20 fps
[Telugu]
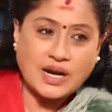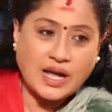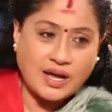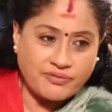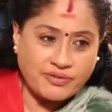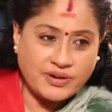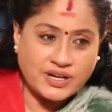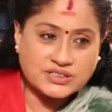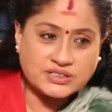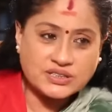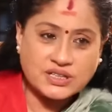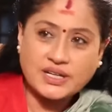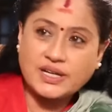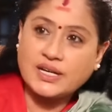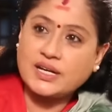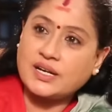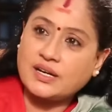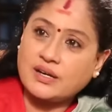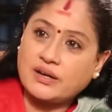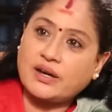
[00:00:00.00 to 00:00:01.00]
నా
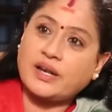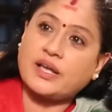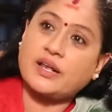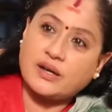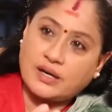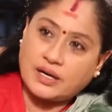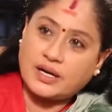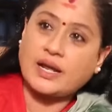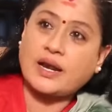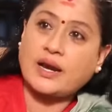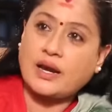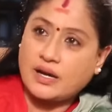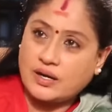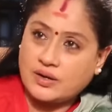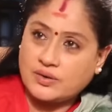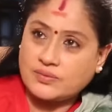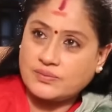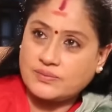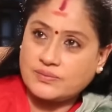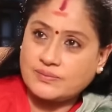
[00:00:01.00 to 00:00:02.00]
ఫంక్షన్కే నేను రేర్ నేను
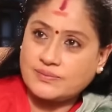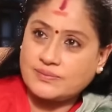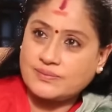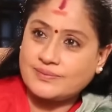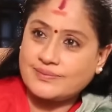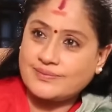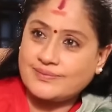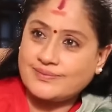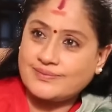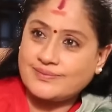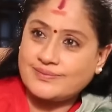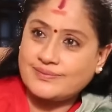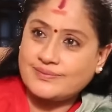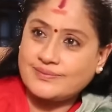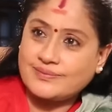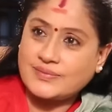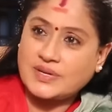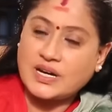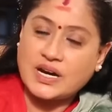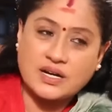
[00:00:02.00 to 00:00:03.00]
వెళ్ళడం
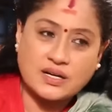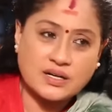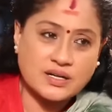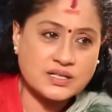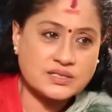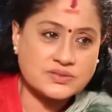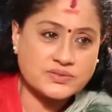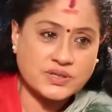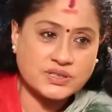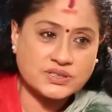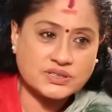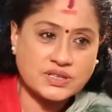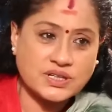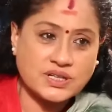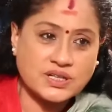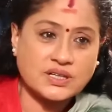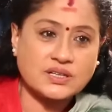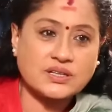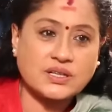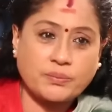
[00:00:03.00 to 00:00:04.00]
హండ్రెడ్ డేస్ ఫంక్షన్
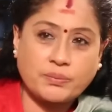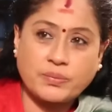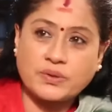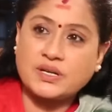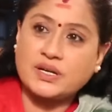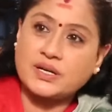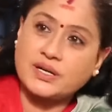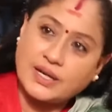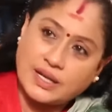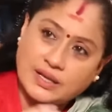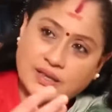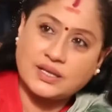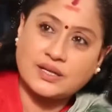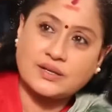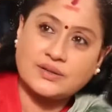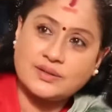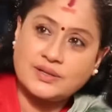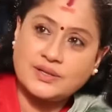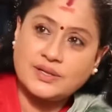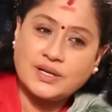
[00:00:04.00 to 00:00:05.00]
కంటే తప్పదంటే
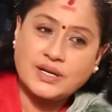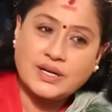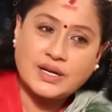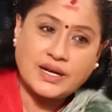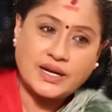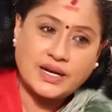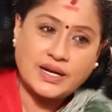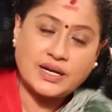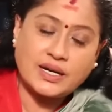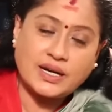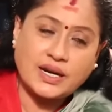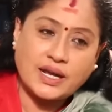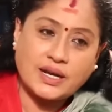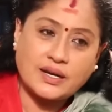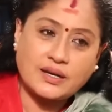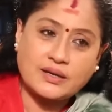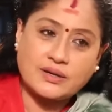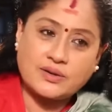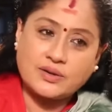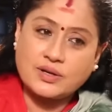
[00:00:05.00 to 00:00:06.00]
వెళ్తాను వెళ్ళిన నా
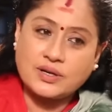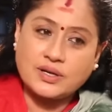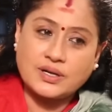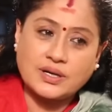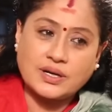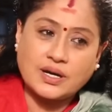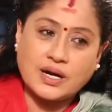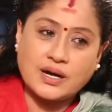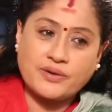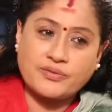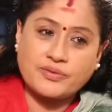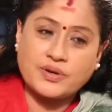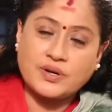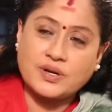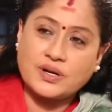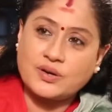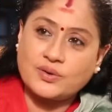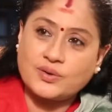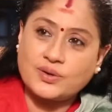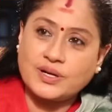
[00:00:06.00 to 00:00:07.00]
ఒక హాఫ్ అన్
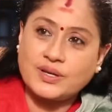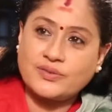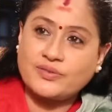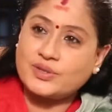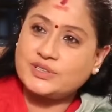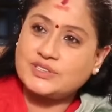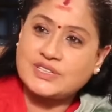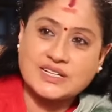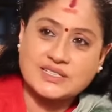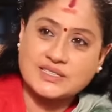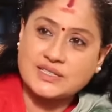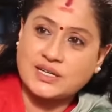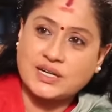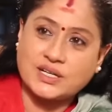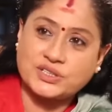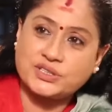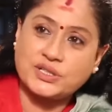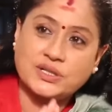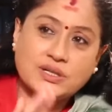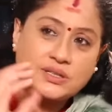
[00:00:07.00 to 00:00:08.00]
అవర్లో ఉండి వచ్చేస్తాను
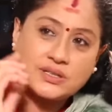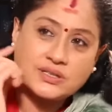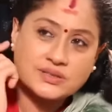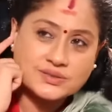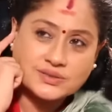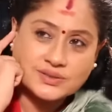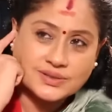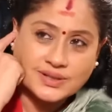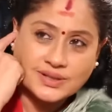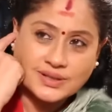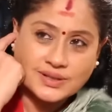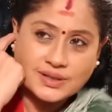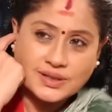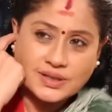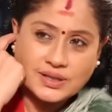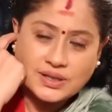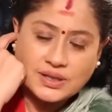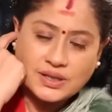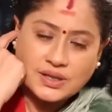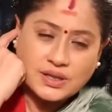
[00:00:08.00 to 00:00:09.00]
ఆ షీల్డ్ తీసుకుని
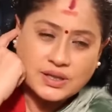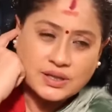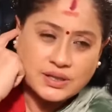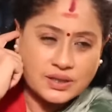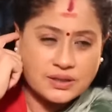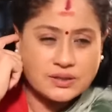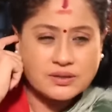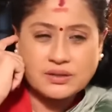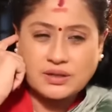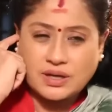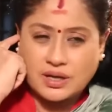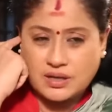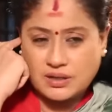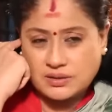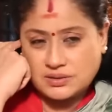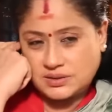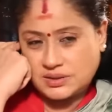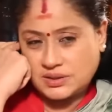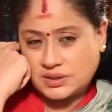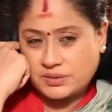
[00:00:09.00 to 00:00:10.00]
ఎందుకో
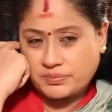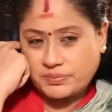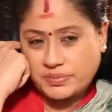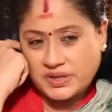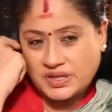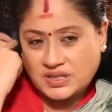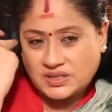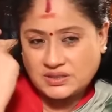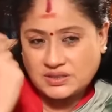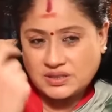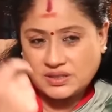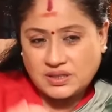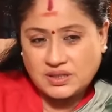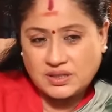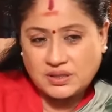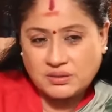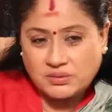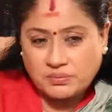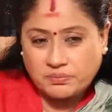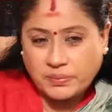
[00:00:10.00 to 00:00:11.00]
నాకు చిన్నప్పటి నుంచి
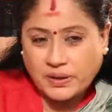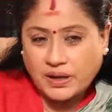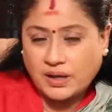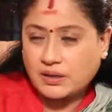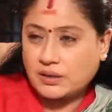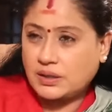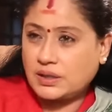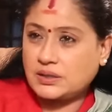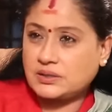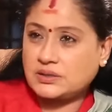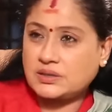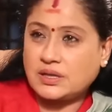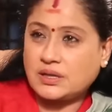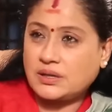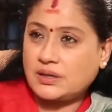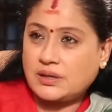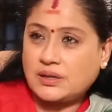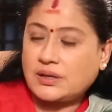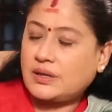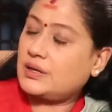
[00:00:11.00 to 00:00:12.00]
ఈ పార్టీస్
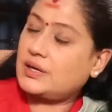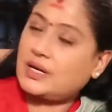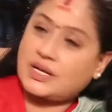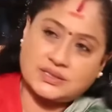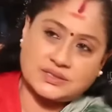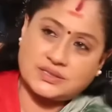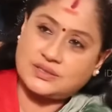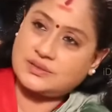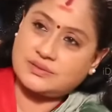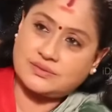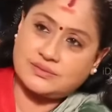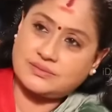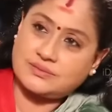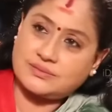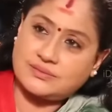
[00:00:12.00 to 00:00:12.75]
కానీ నాకు నచ్చదు